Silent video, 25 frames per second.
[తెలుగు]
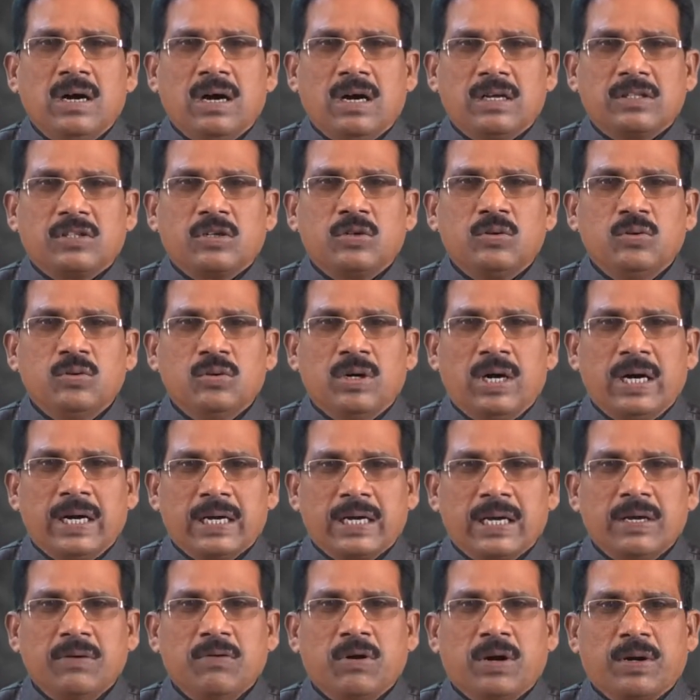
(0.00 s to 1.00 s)
అతడు
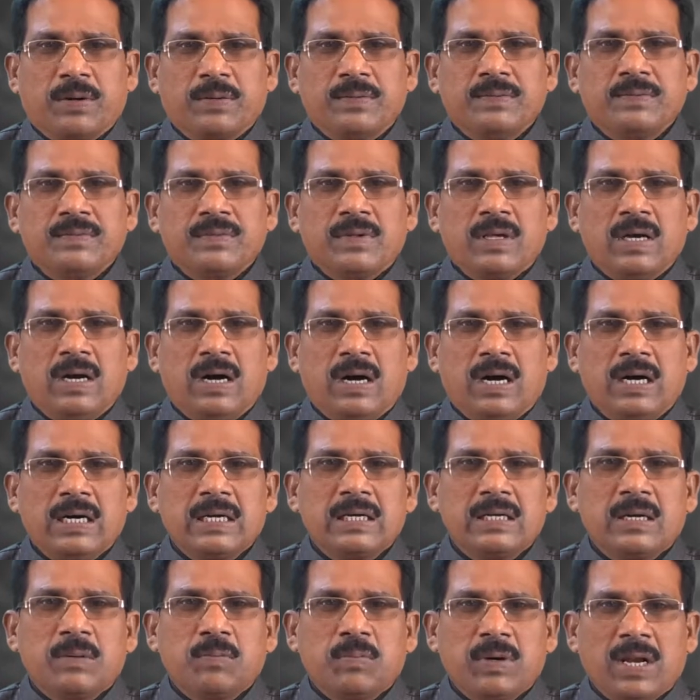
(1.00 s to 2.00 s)
ఆగేవాడు
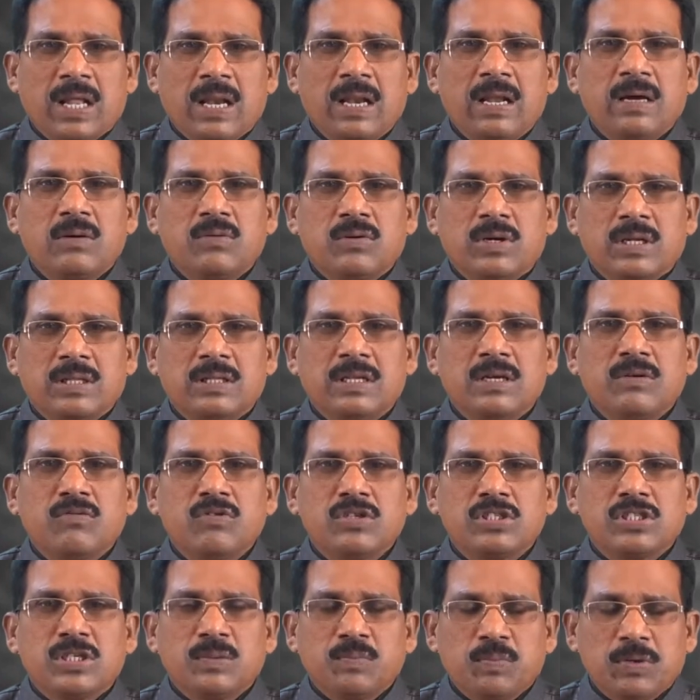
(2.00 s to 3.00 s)
ఆగినప్పుడల్లా కూడా దేవుడు
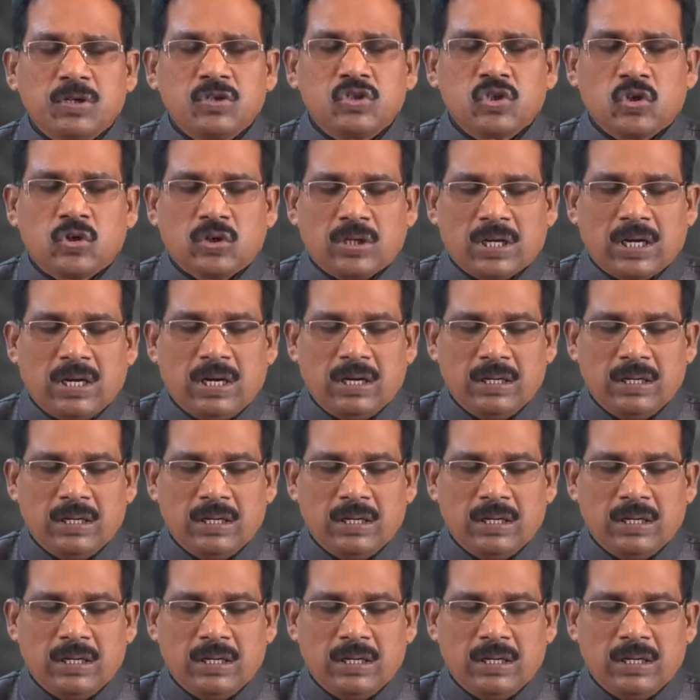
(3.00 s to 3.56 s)
చెప్పిన చోట